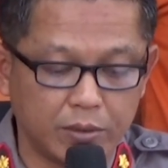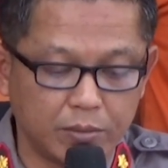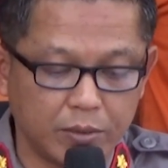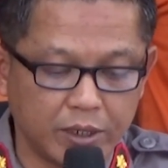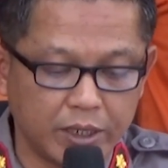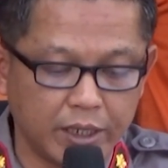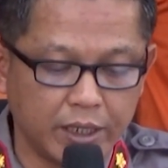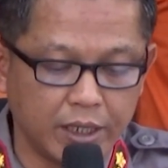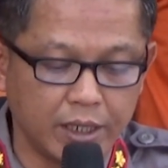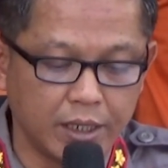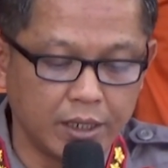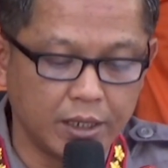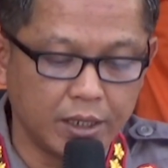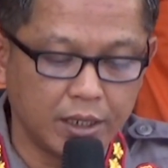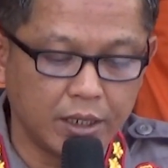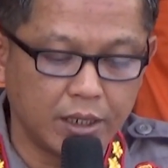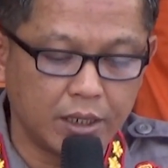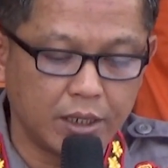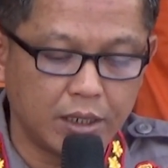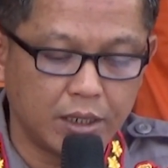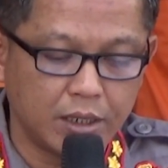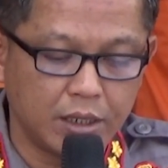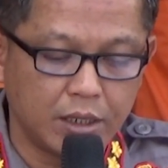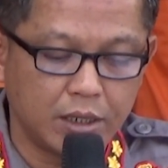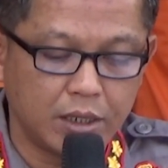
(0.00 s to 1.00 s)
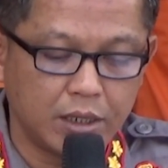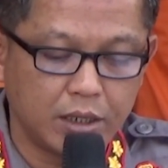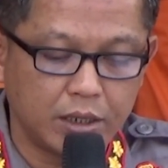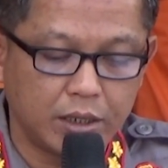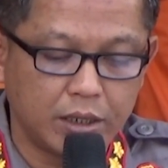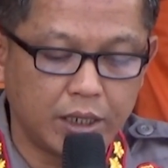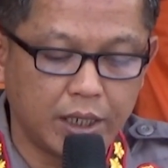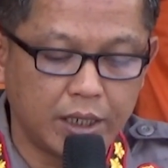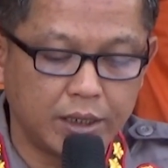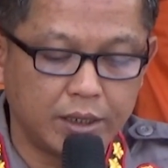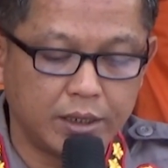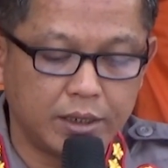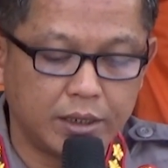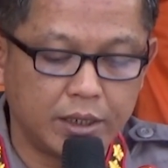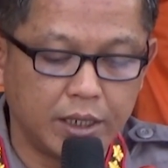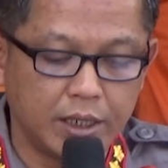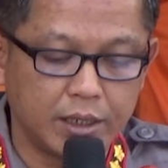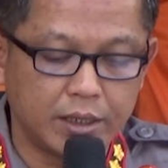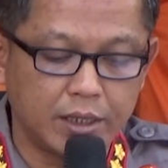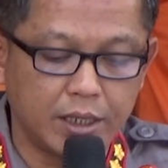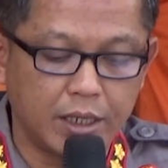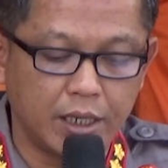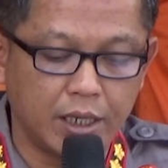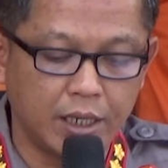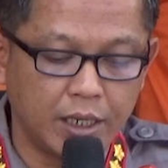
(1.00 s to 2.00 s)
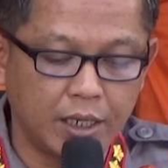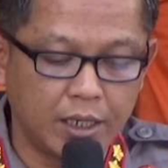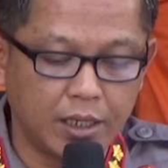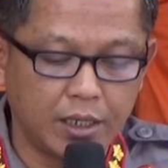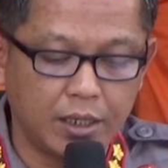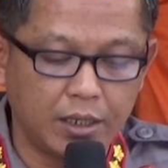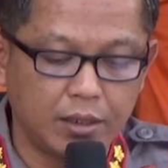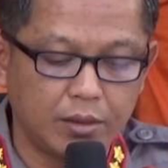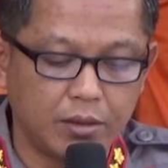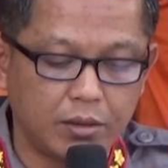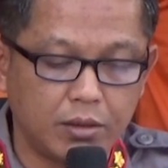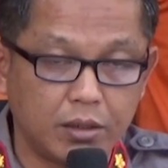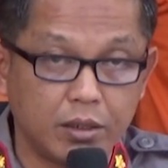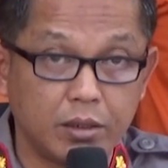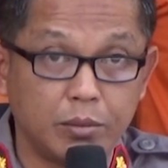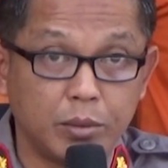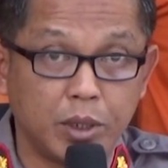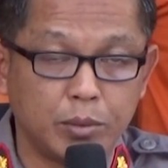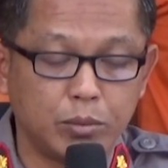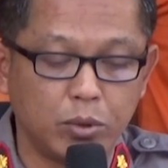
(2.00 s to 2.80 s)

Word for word: Meriah dan ZH 55